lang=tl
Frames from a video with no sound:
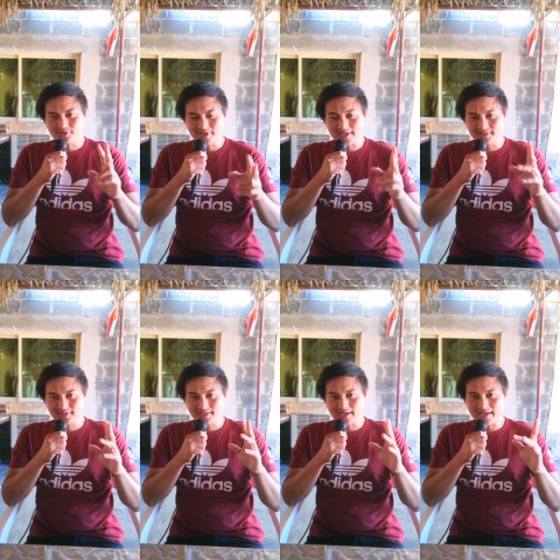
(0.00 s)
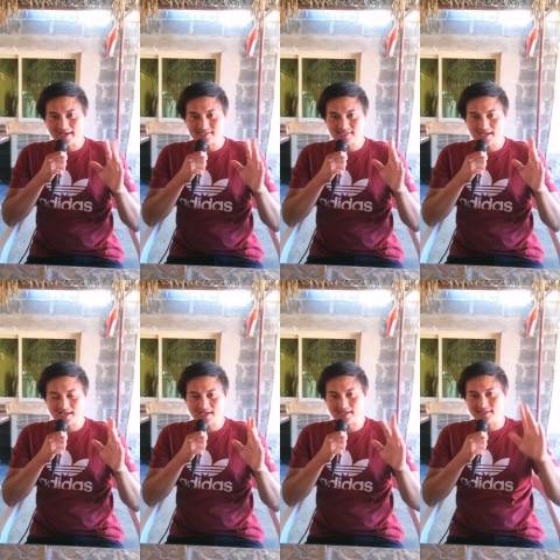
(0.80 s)
Alright, kaya sa,
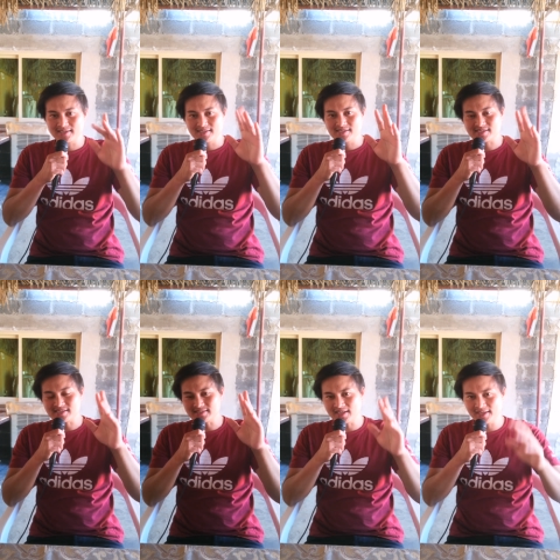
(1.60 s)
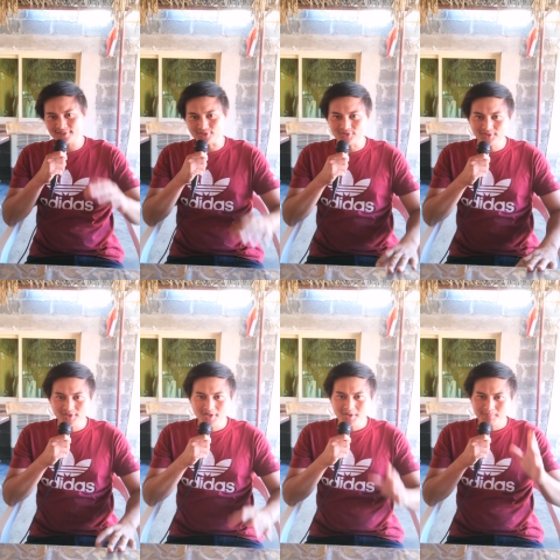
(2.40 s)
sa sandaling ito,
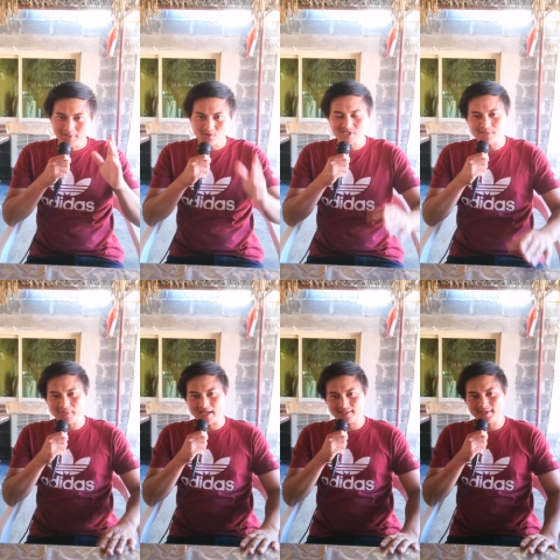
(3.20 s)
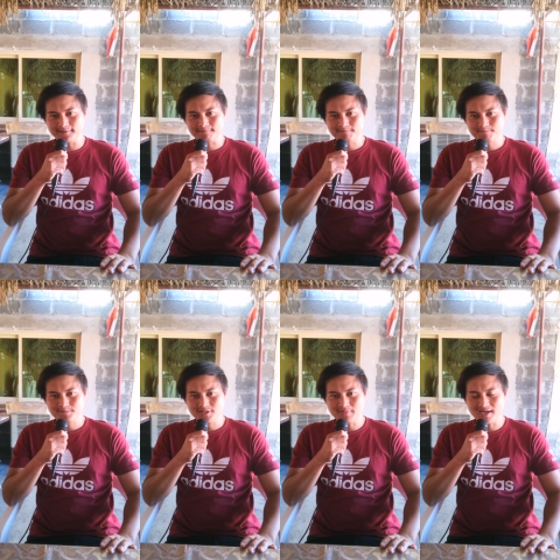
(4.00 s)
pag-usapan natin,
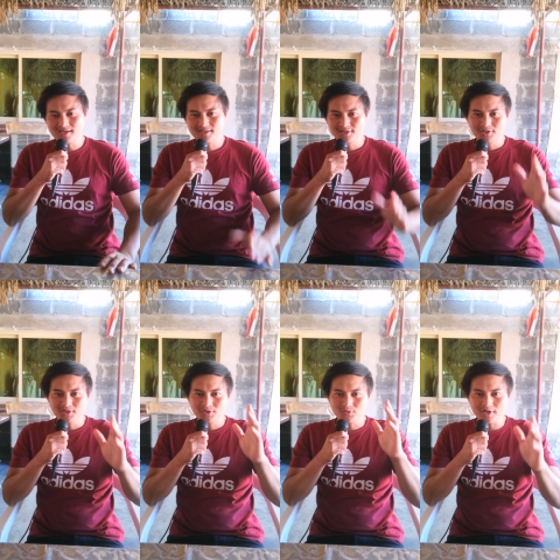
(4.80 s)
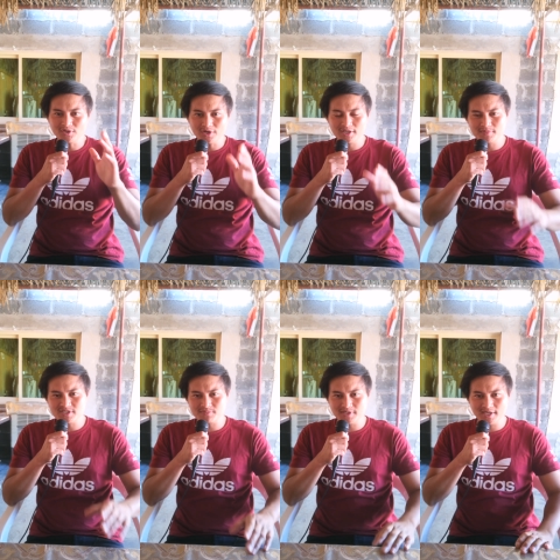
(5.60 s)
di ba? Kung ano ang ibig
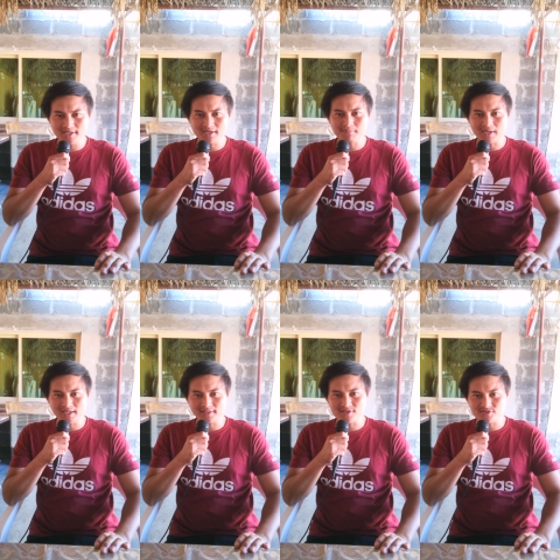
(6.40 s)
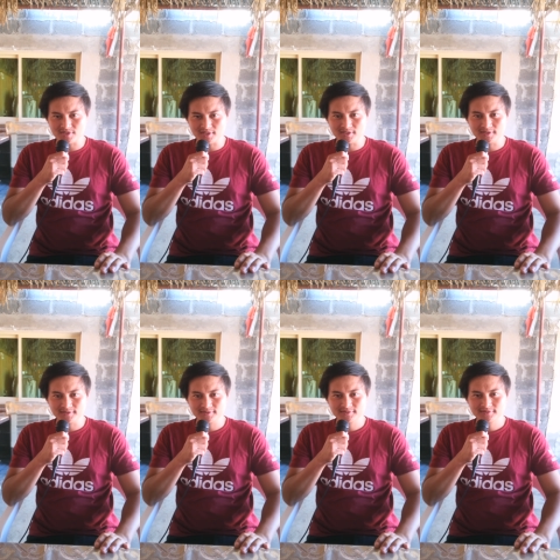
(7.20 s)
sabihin ng Valentine's Day.
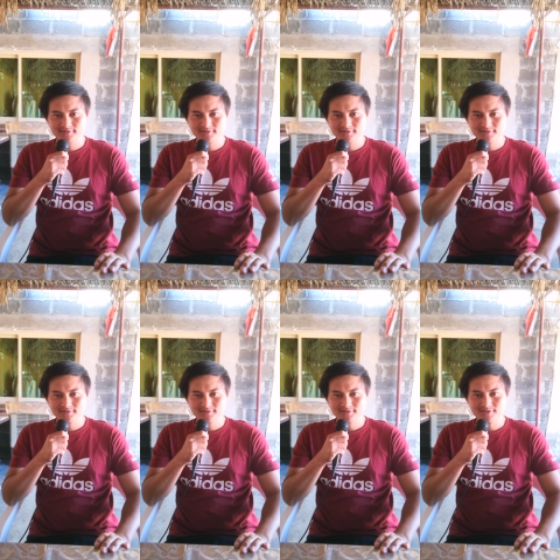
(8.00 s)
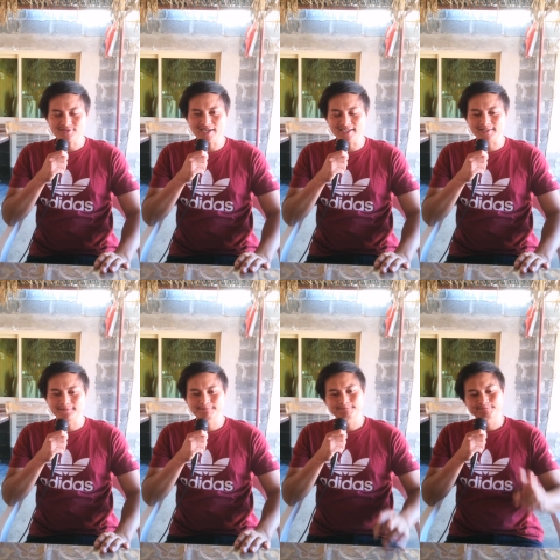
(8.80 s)
Alright,